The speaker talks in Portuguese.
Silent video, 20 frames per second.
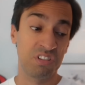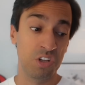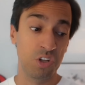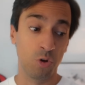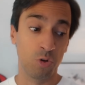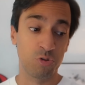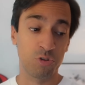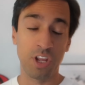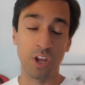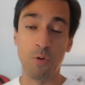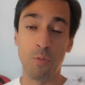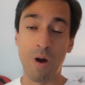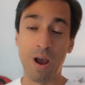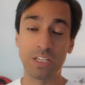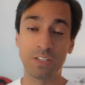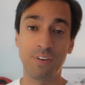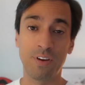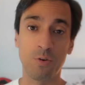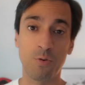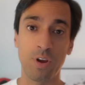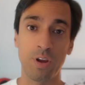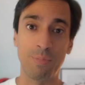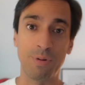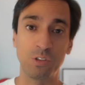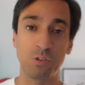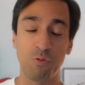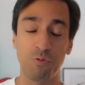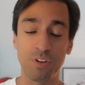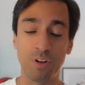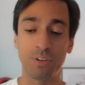e outros tenham mais vergonha, mas
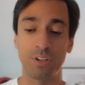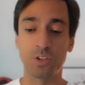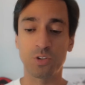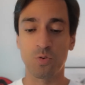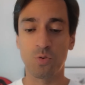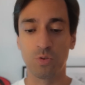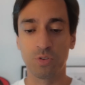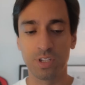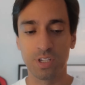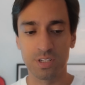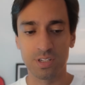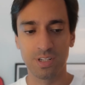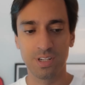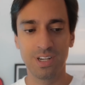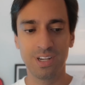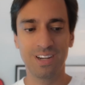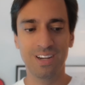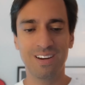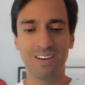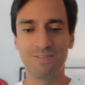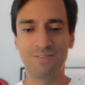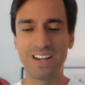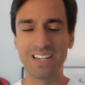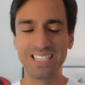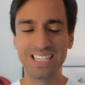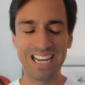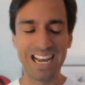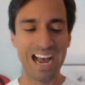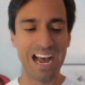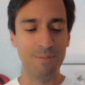no final das contas
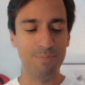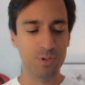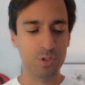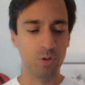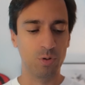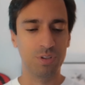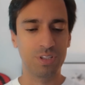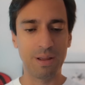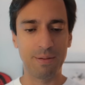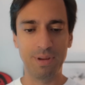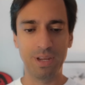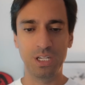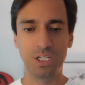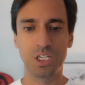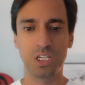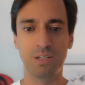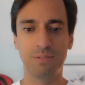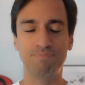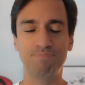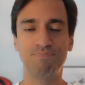fazem absolutamente